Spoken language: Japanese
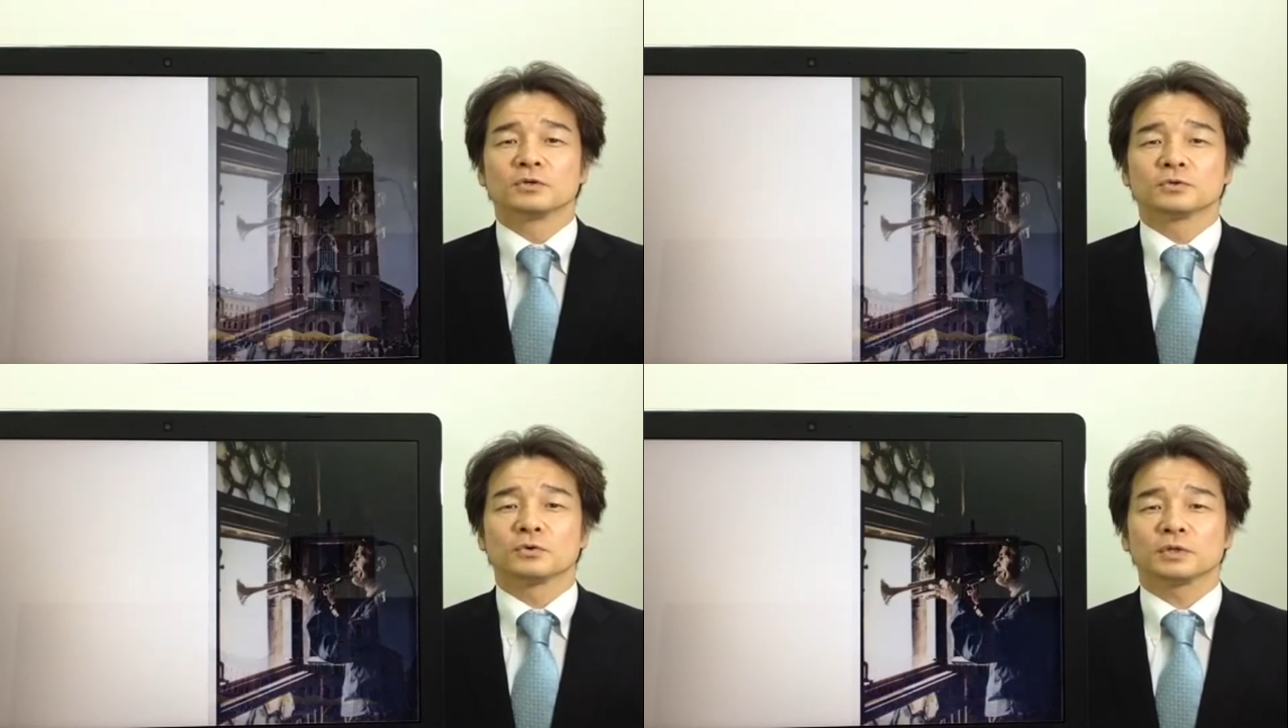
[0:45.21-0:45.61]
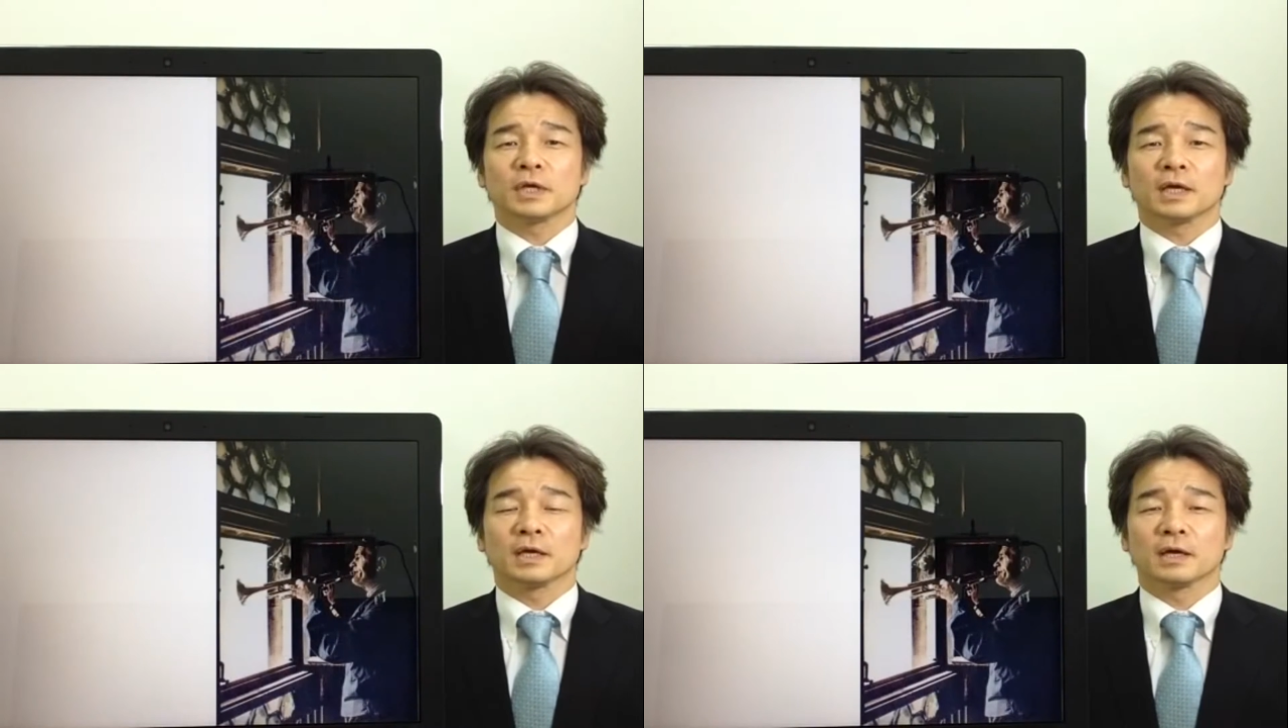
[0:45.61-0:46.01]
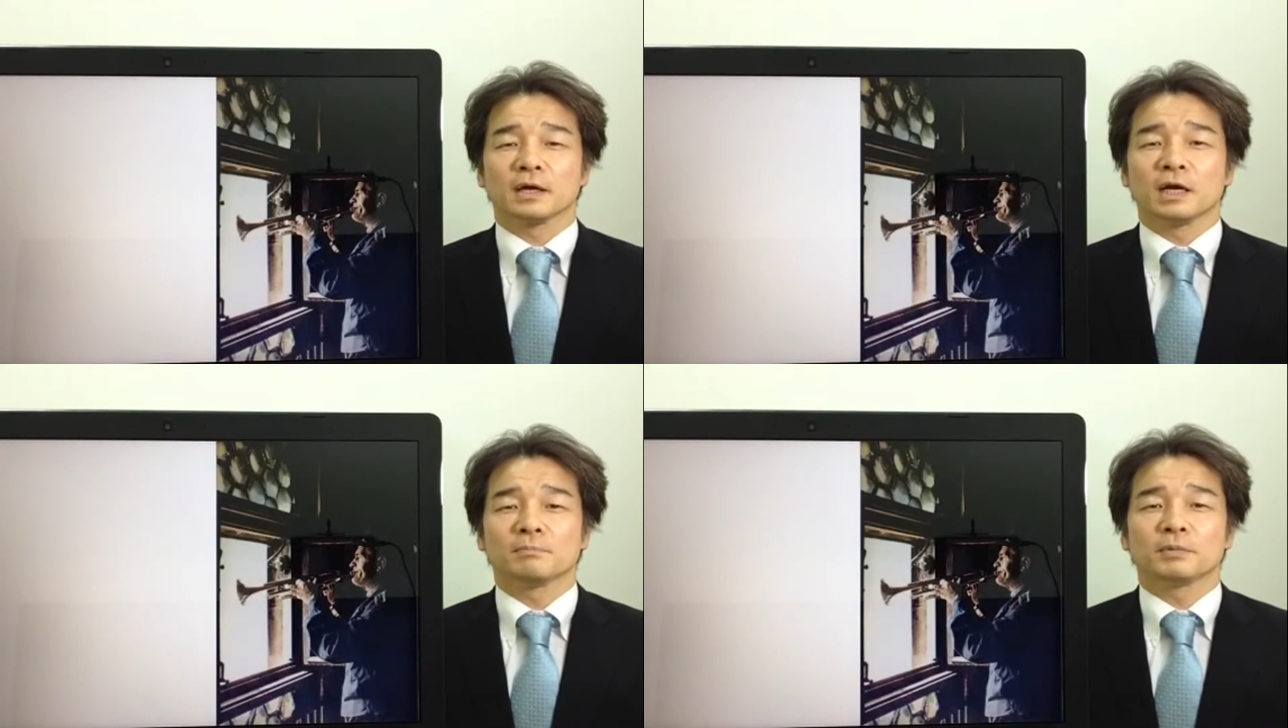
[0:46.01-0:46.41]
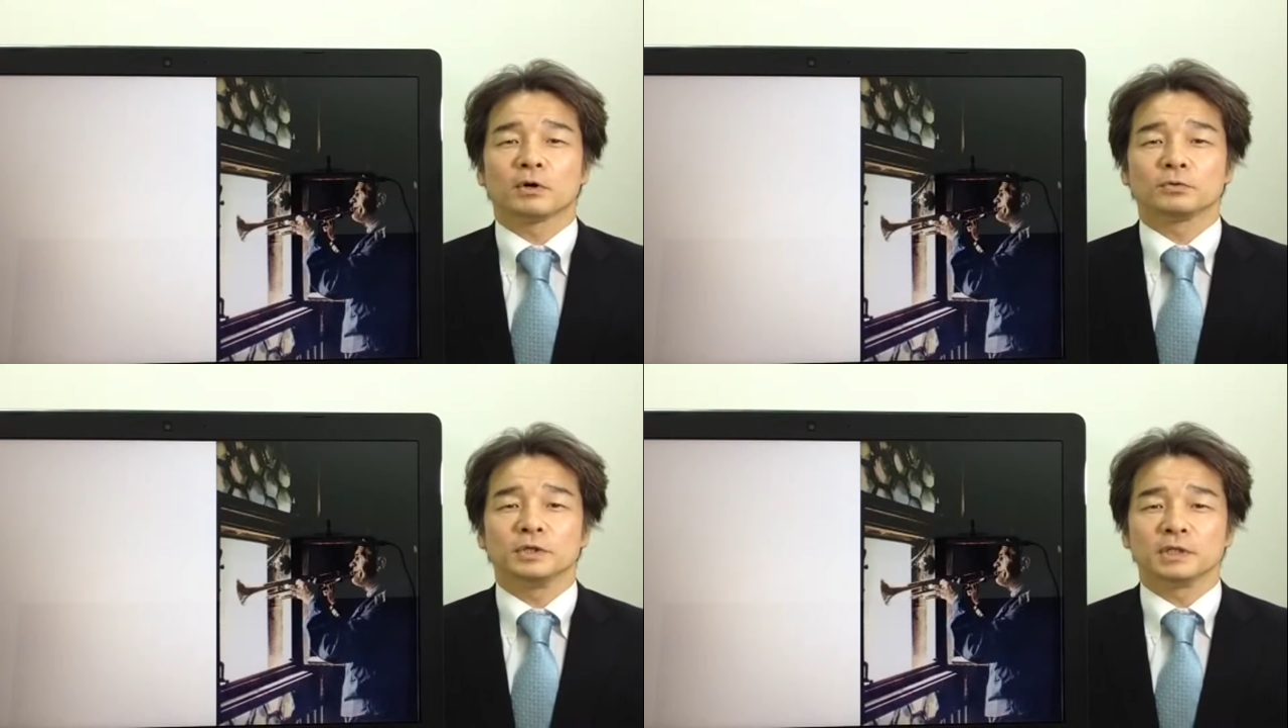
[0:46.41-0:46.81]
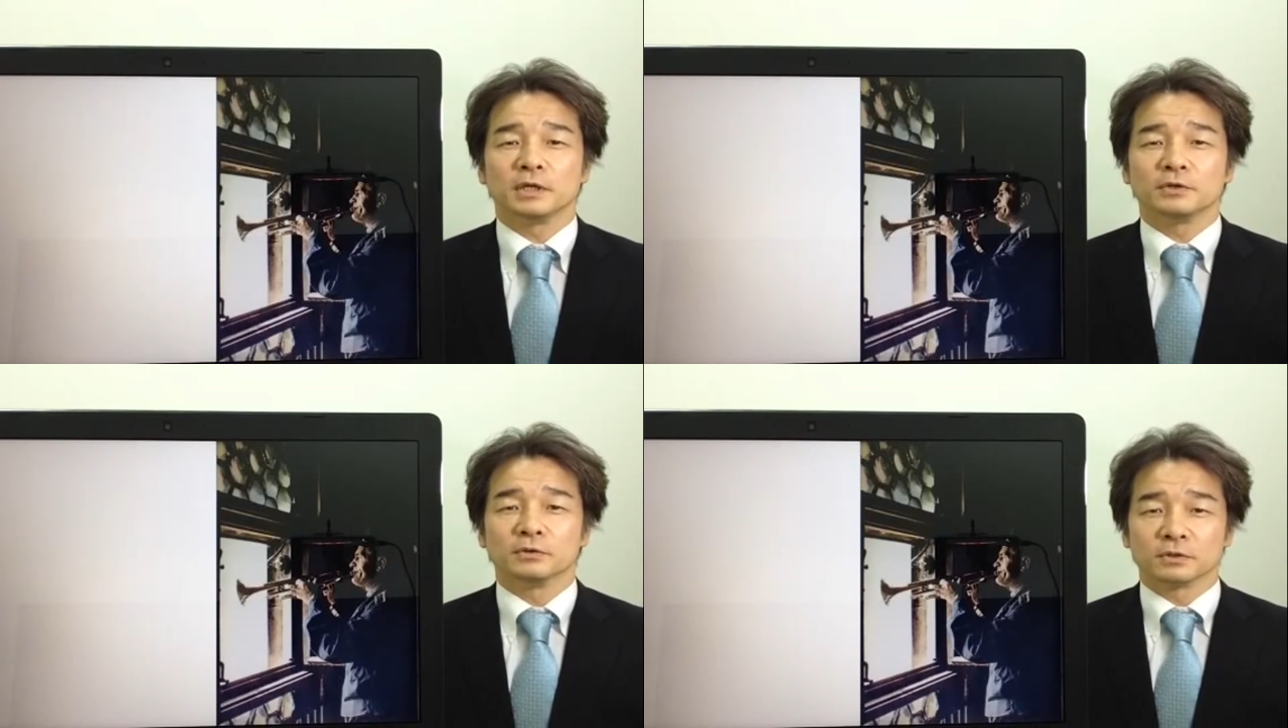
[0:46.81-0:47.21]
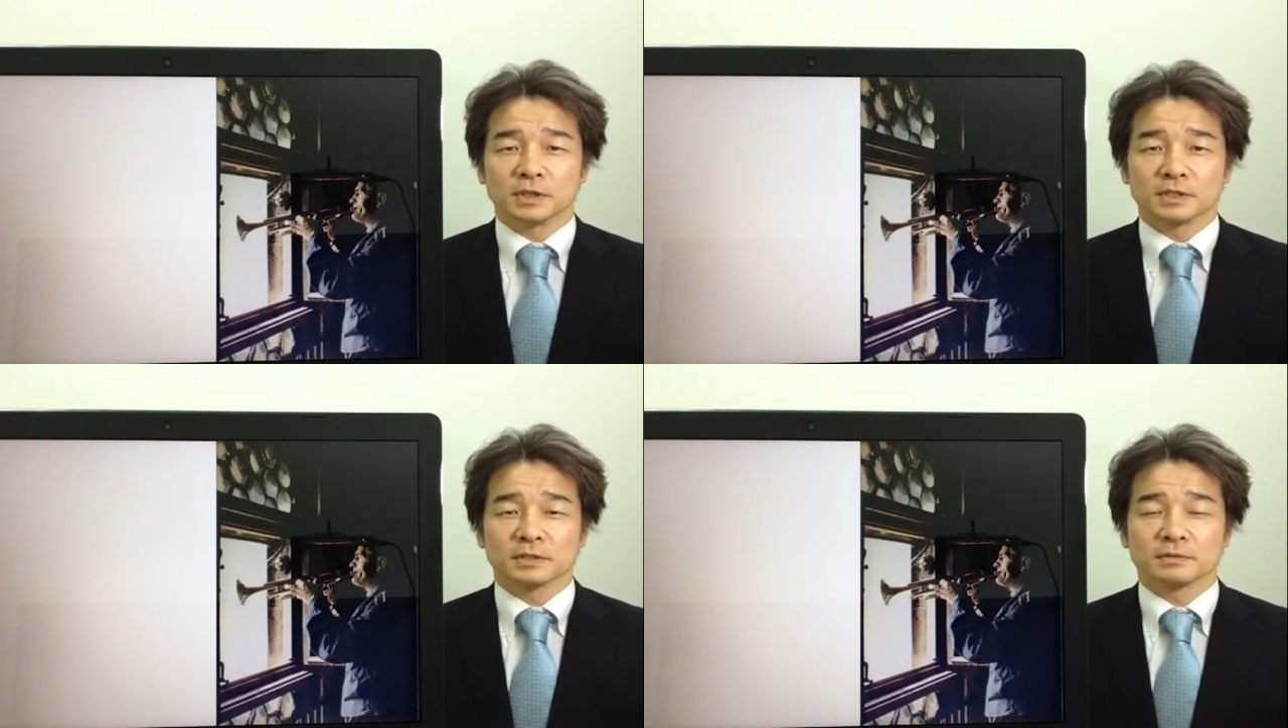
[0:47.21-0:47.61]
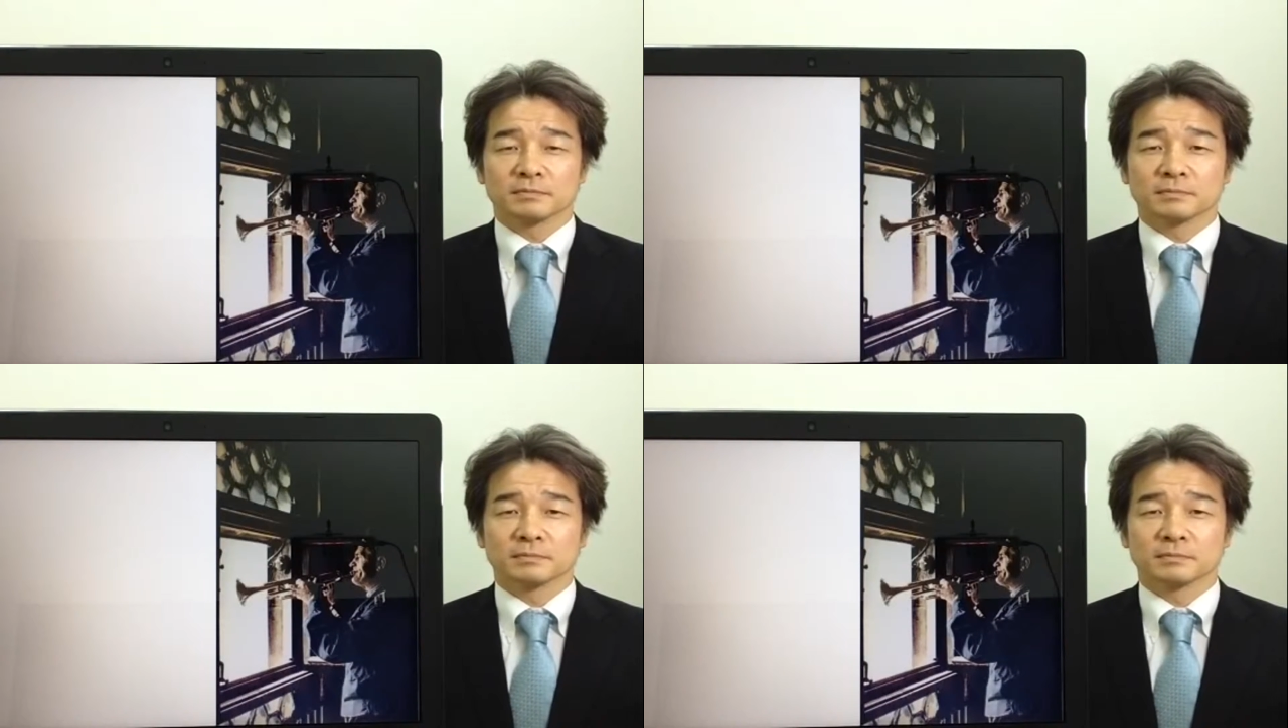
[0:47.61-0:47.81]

そこでラッパを吹いている様子です、